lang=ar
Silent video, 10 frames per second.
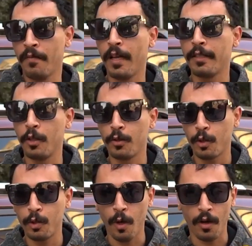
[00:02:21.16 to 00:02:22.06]
في
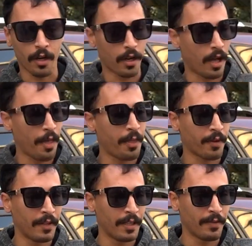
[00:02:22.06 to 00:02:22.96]
الدكتور
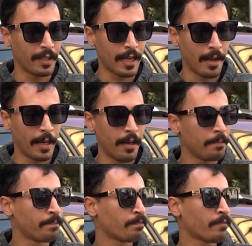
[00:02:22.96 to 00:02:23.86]
اثر فيني في الجامعه
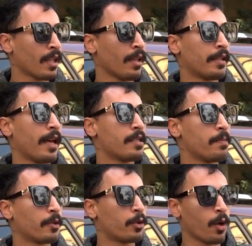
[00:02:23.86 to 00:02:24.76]
كان
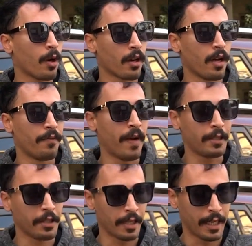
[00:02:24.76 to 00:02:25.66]
اسمه دكتور
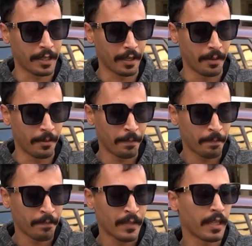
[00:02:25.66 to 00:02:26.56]
فادي شعيشه
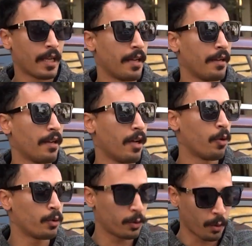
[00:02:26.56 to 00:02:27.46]
كان
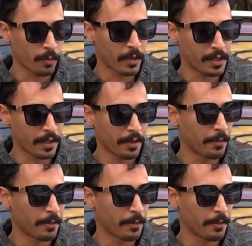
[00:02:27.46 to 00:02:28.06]
هو دكتور مصري